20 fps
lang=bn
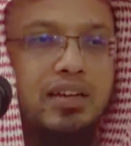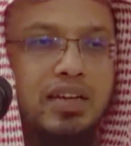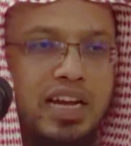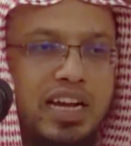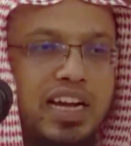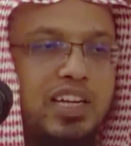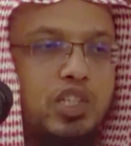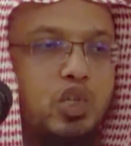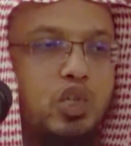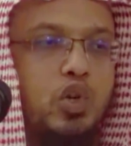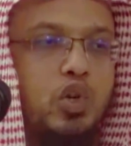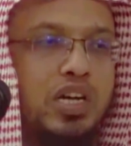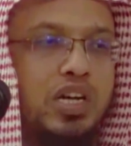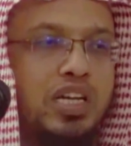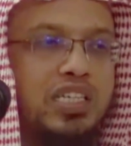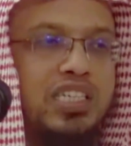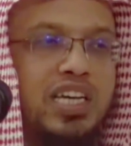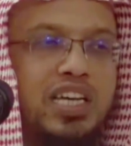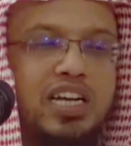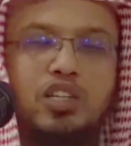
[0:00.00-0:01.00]
ডাকার জন্য
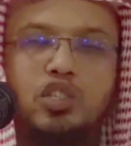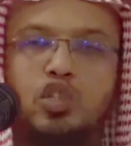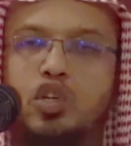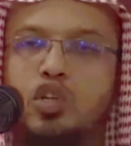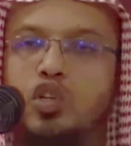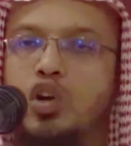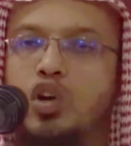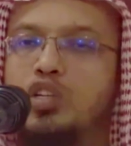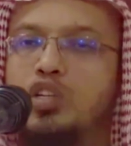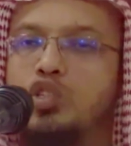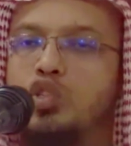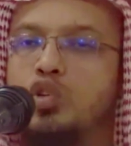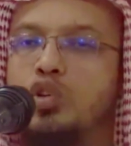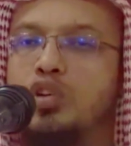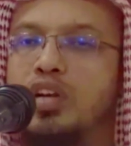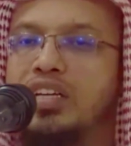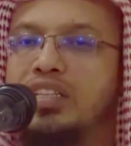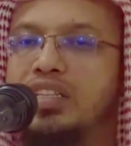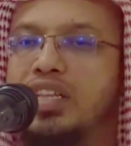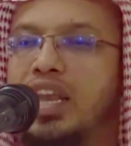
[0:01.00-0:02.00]
কাছে আনার জন্য ধরার জন্য
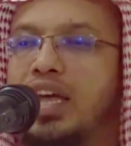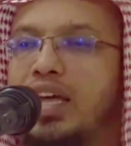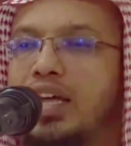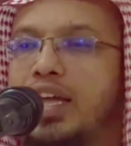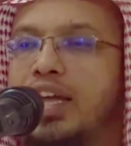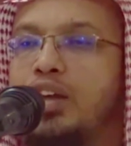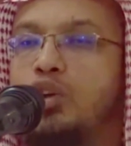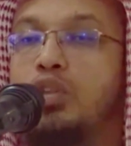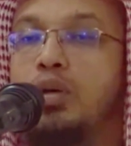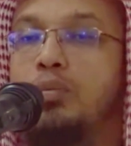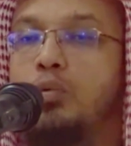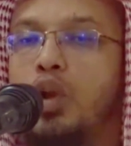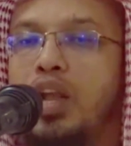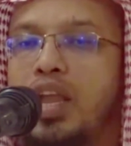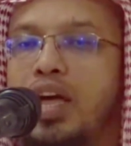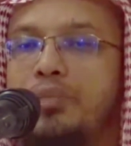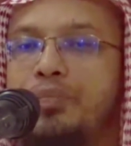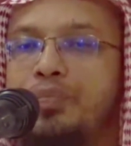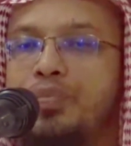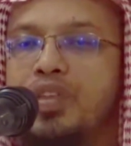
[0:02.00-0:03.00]
ডাক দিলা এই কথা বললা